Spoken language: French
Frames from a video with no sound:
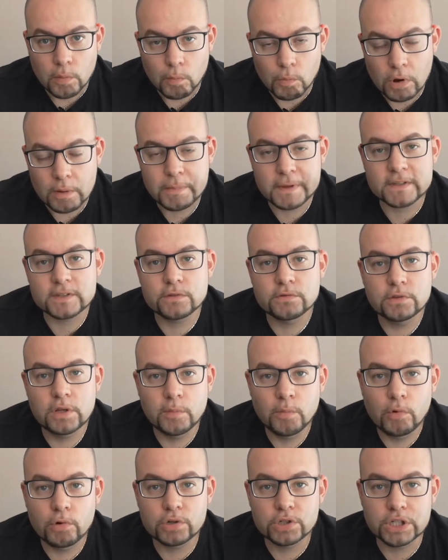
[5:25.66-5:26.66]
Moi,
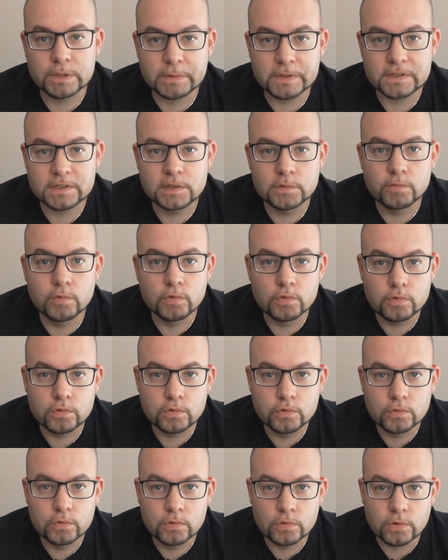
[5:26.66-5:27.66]
personnellement, j'apprécie
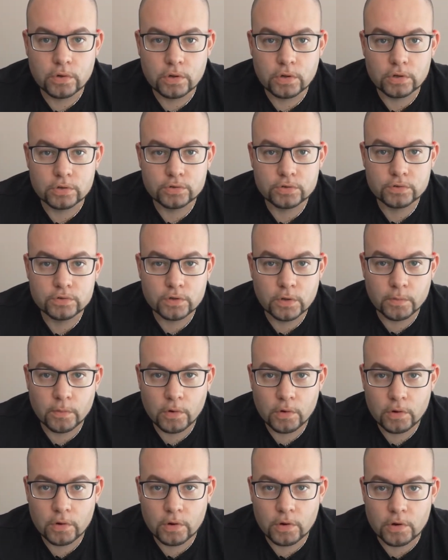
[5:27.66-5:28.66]
beaucoup euh,
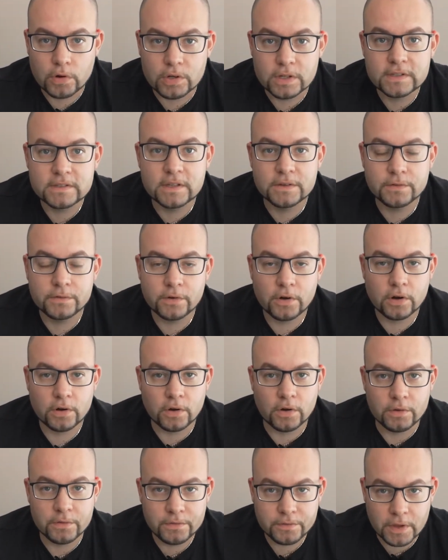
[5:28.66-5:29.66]
justement les
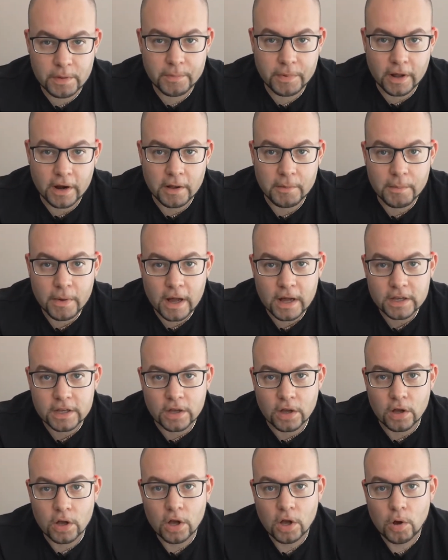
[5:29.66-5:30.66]
efforts faits par la
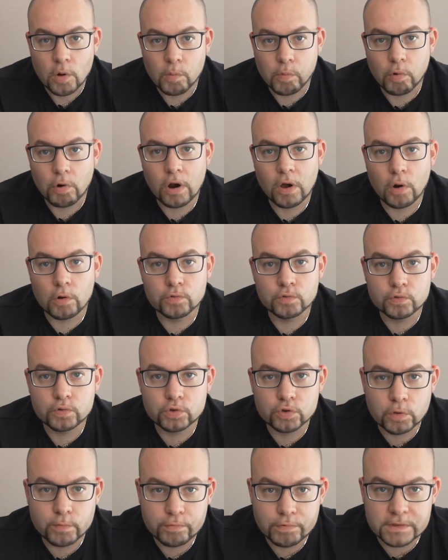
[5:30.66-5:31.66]
marque pour la rendre
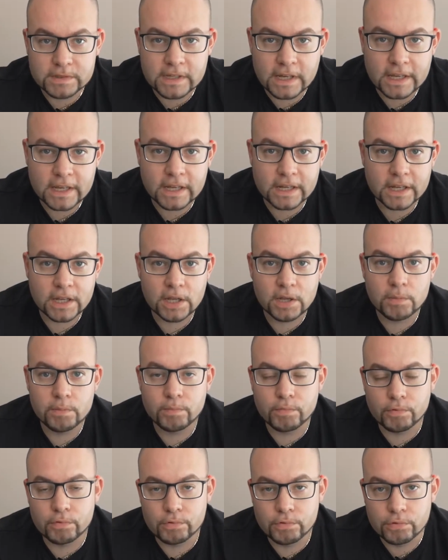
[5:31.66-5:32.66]
toujours plus aérée,
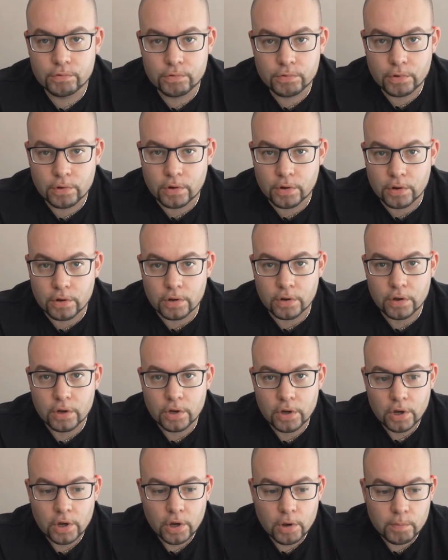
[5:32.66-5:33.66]
plus,
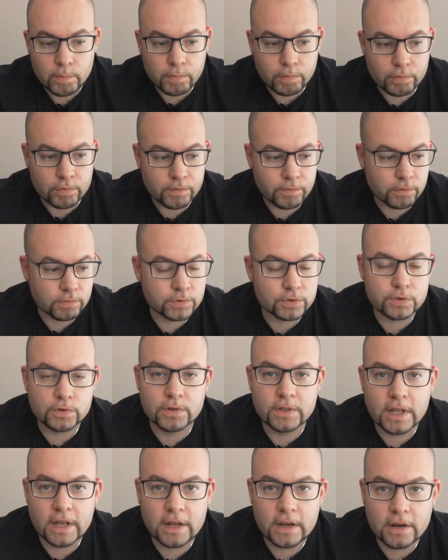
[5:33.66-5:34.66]
plus
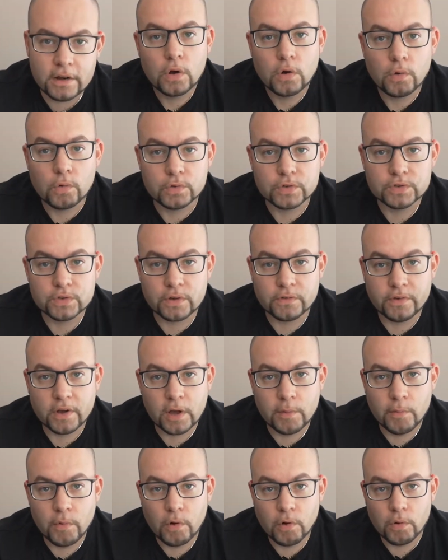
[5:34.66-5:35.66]
fonctionnelle. On sent
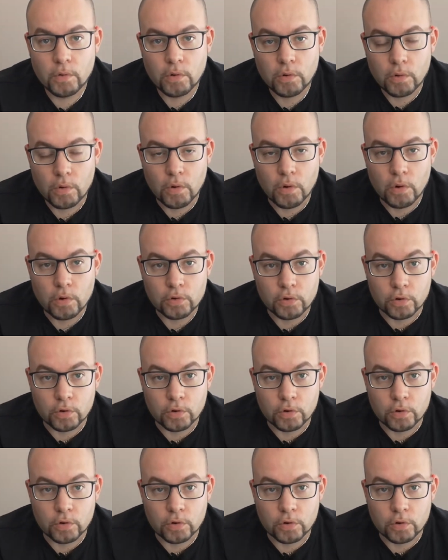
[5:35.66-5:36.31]
vraiment que